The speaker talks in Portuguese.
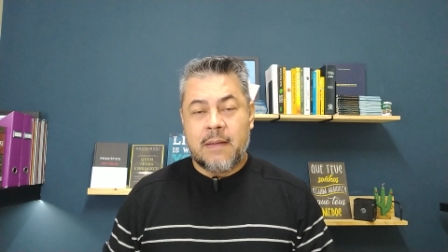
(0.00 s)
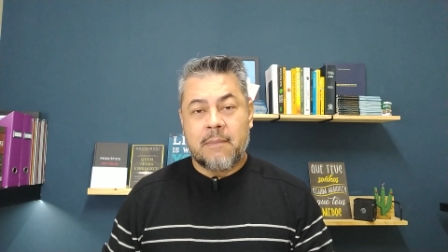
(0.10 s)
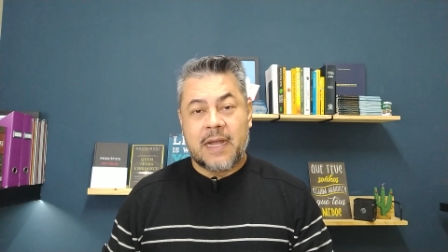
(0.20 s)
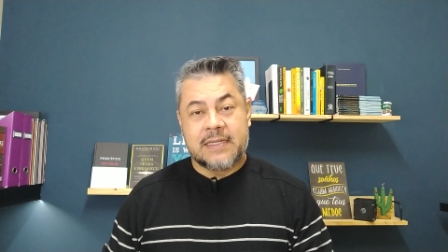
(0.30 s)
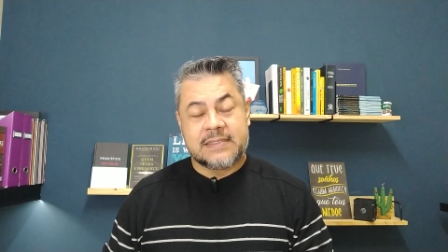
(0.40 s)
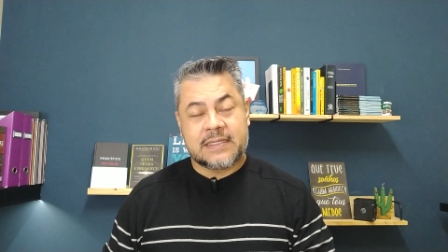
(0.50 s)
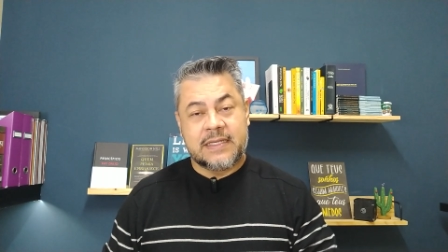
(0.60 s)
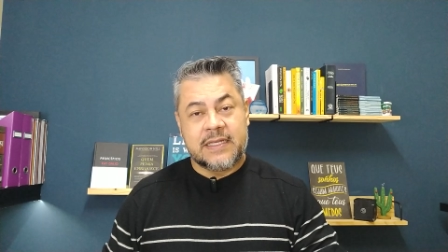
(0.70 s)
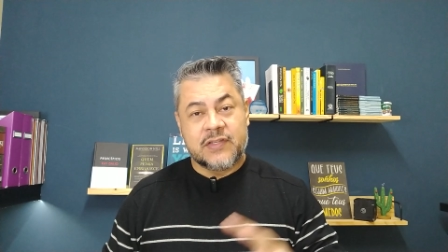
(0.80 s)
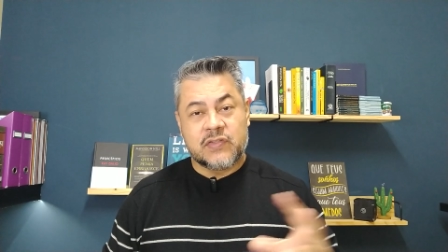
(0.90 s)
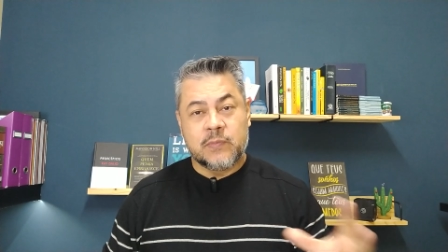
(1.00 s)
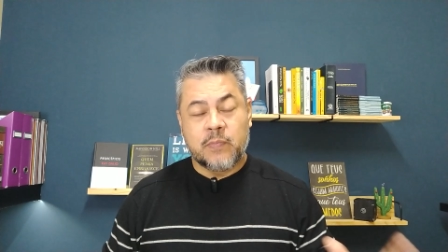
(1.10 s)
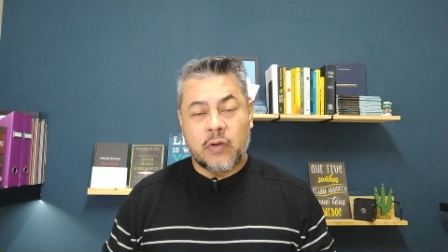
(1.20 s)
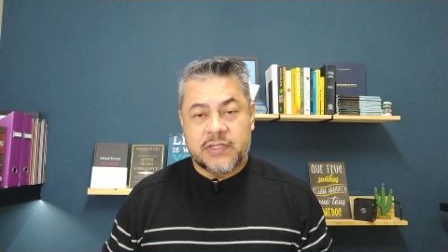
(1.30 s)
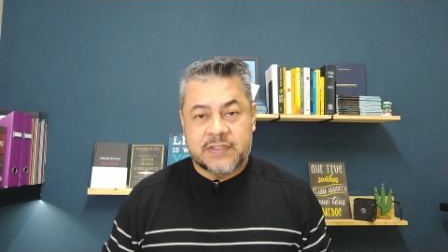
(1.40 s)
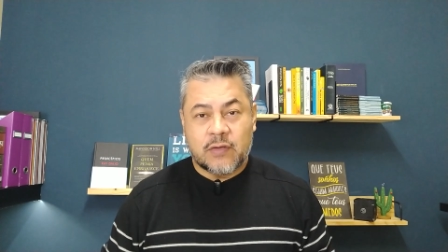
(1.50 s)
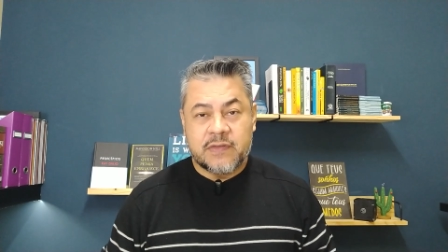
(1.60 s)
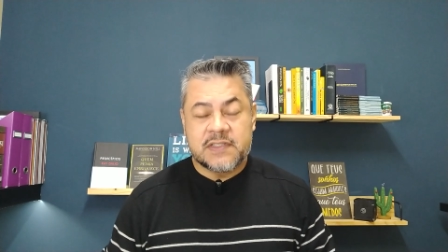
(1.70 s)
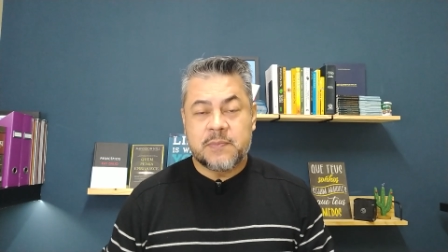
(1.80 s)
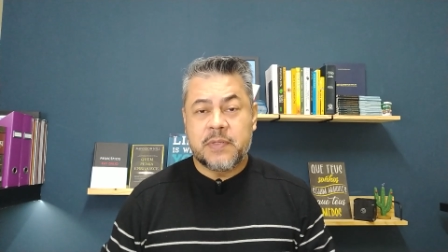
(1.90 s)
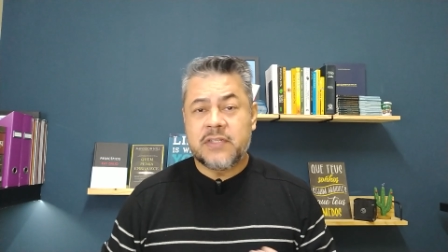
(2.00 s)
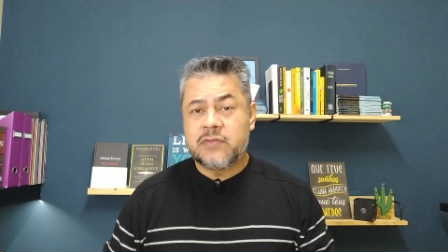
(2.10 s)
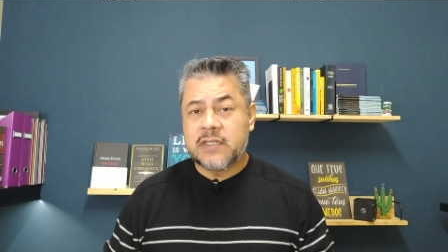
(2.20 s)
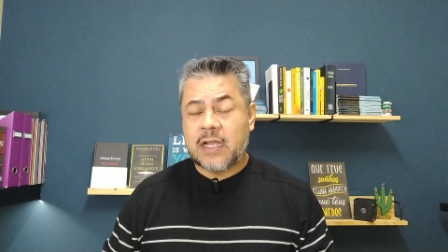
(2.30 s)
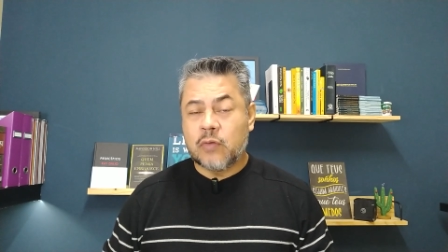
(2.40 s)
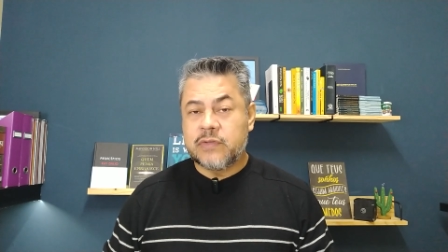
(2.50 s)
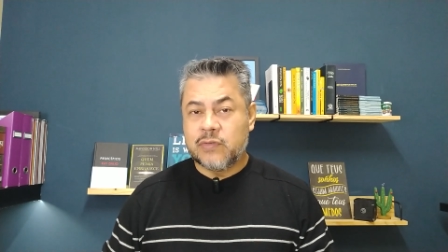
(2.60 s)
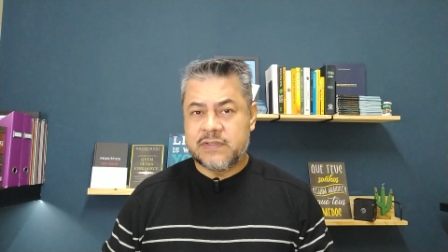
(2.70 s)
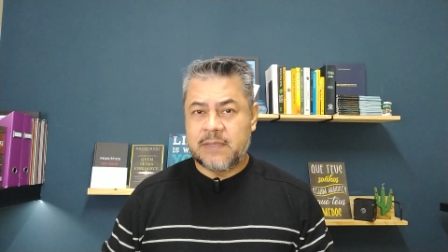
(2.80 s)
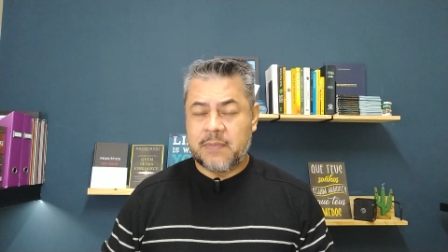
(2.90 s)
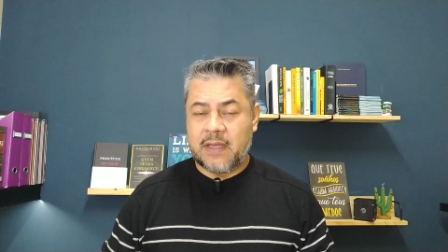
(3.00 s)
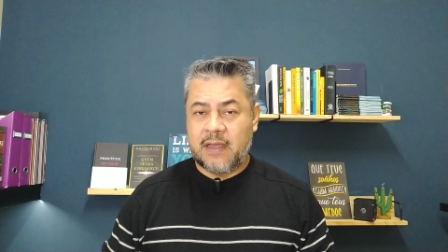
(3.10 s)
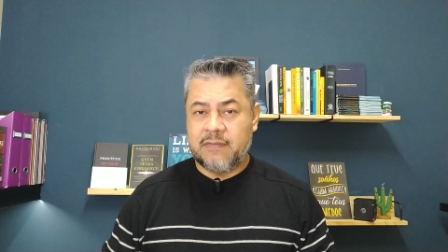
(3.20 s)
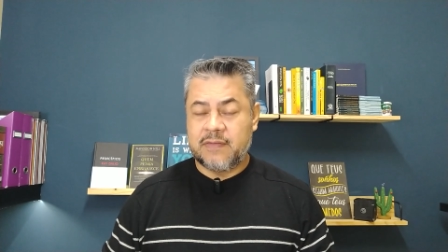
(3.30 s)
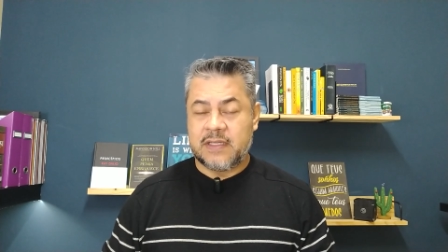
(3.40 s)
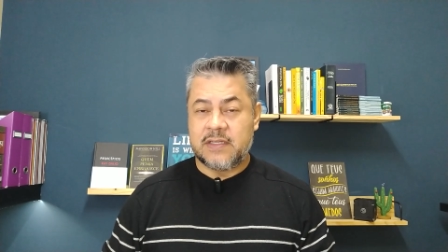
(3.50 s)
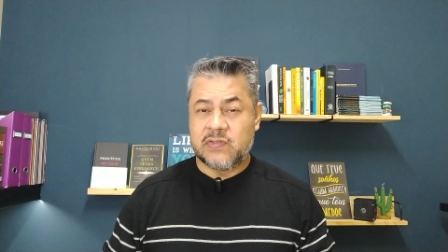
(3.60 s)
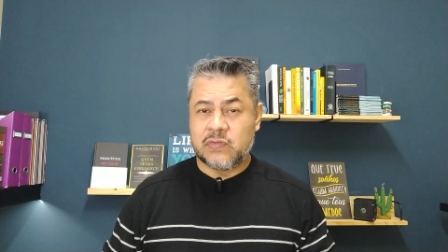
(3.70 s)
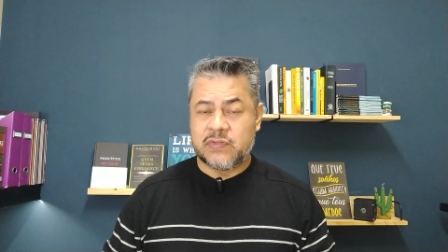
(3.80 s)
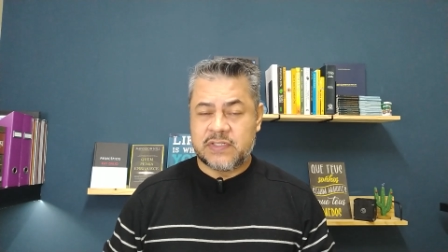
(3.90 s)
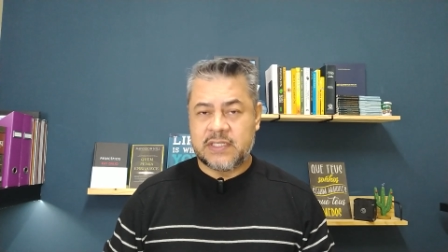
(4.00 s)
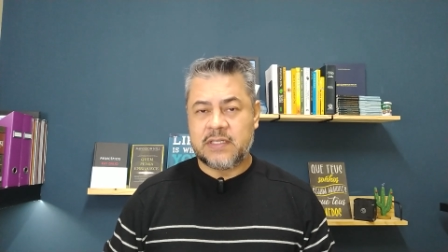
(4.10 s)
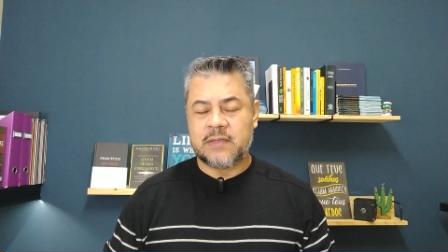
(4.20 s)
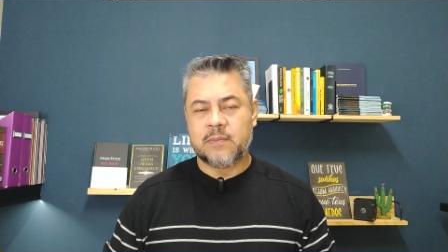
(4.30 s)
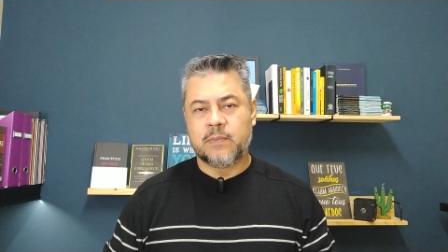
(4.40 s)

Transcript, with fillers: mas que isso pode talvez prejudicar o teu CPF, isso sim.